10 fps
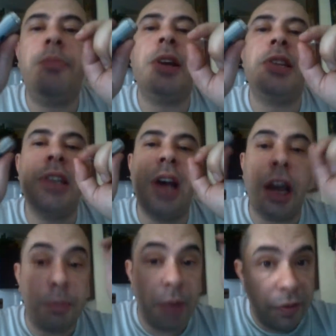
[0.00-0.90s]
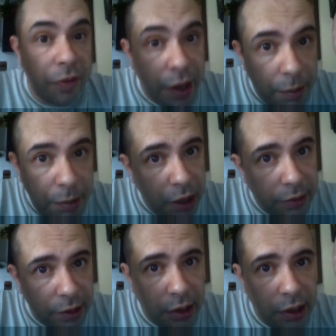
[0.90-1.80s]
a passare ma
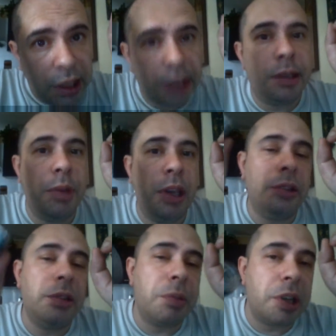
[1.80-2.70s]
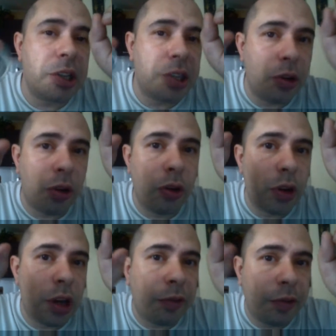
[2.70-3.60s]
veramente delicatamente perché se no
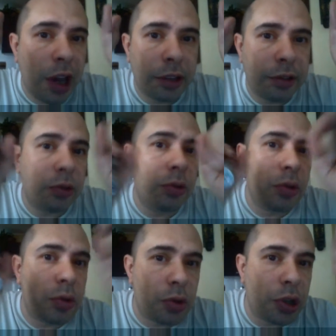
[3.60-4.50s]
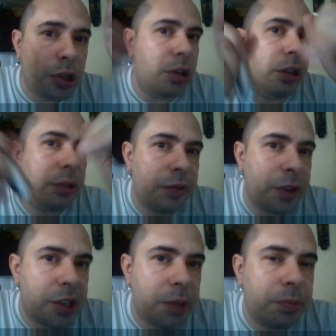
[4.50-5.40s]
lo graffiate non succede niente
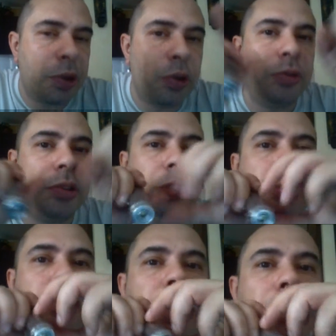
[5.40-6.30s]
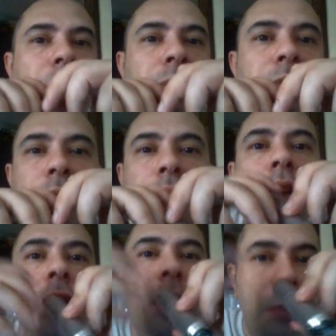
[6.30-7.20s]
farà sempre contatto ovviamente
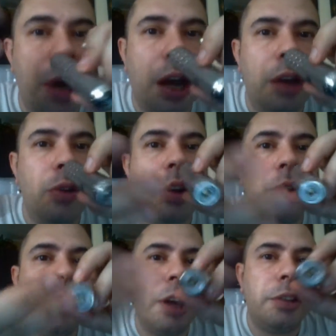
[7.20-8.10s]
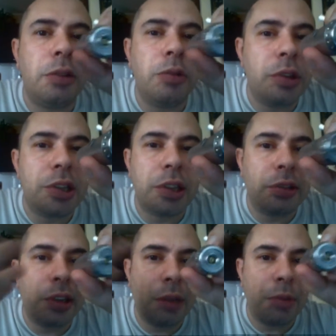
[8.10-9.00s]
ma lo graffiate quindi
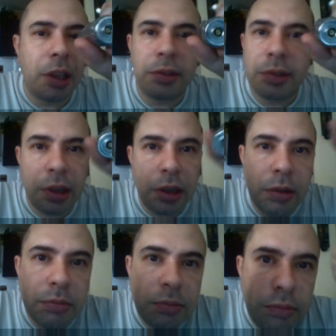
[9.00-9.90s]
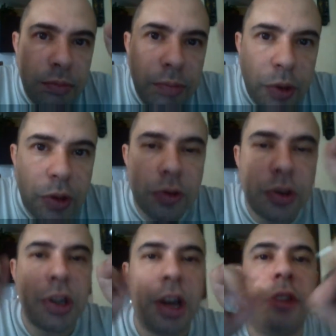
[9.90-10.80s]
esteticamente possono
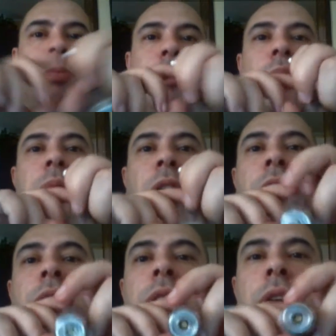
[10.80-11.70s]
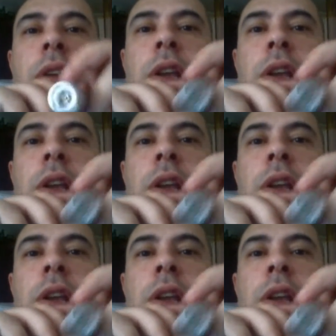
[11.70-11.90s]
girare un po' le palle.